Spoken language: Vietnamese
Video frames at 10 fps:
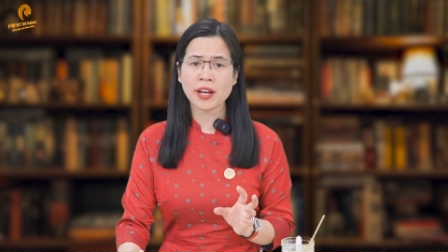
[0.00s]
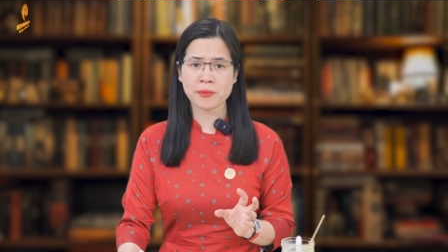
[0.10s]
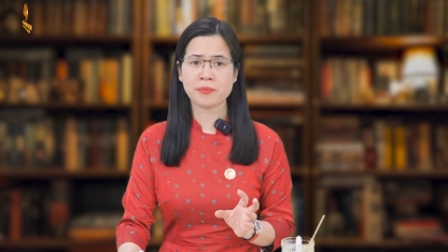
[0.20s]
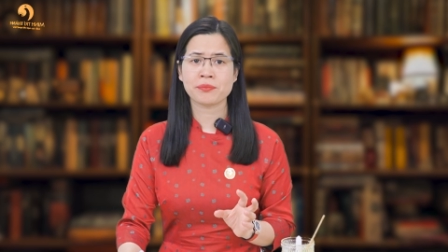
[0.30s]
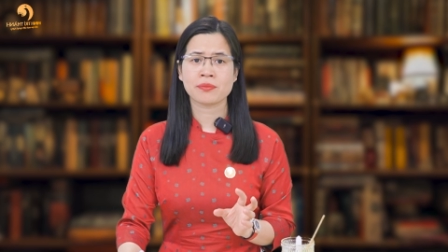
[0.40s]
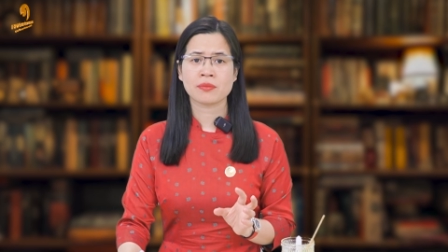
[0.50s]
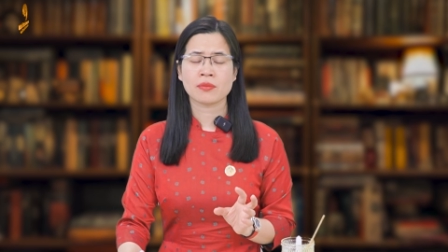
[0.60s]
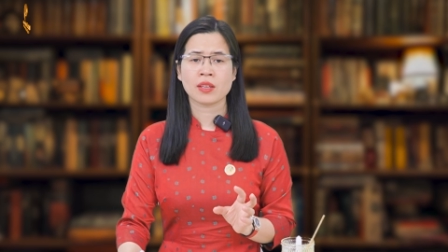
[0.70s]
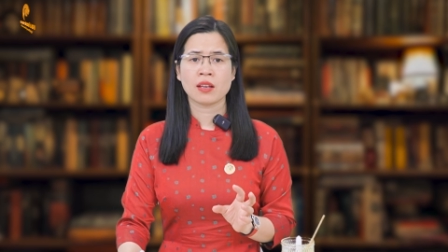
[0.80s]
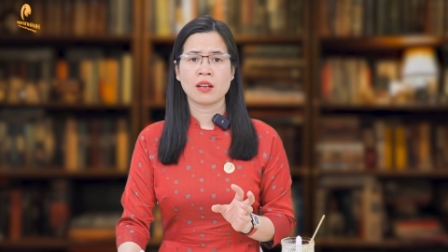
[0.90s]
ấy
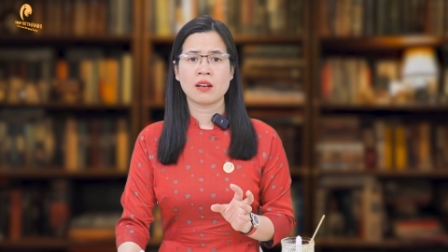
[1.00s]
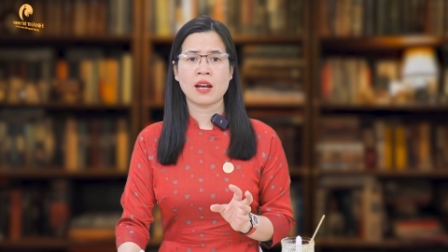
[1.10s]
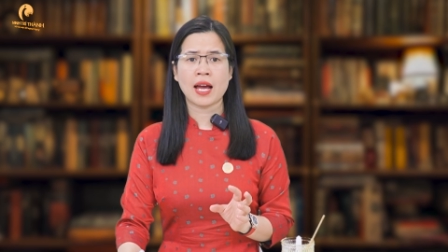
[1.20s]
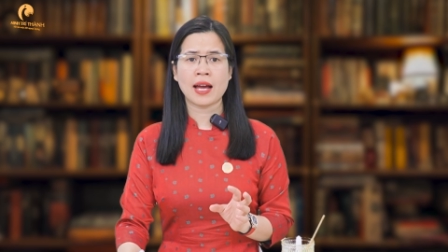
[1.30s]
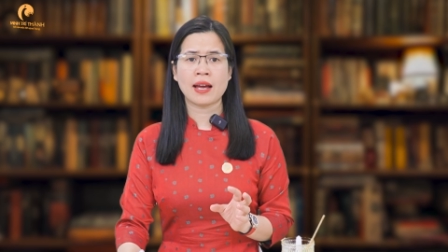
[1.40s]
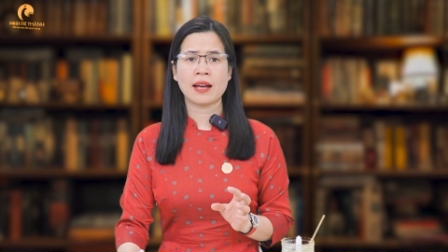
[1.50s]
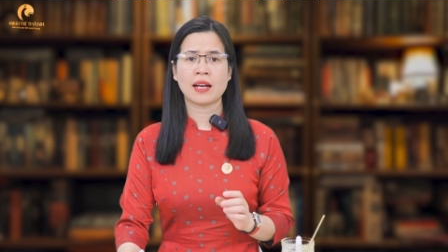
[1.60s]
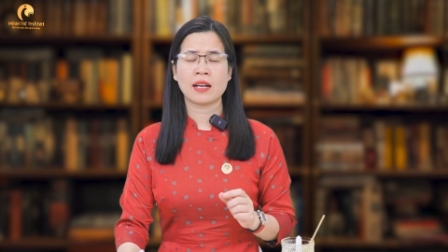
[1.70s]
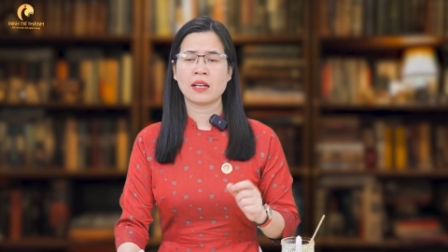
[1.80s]
là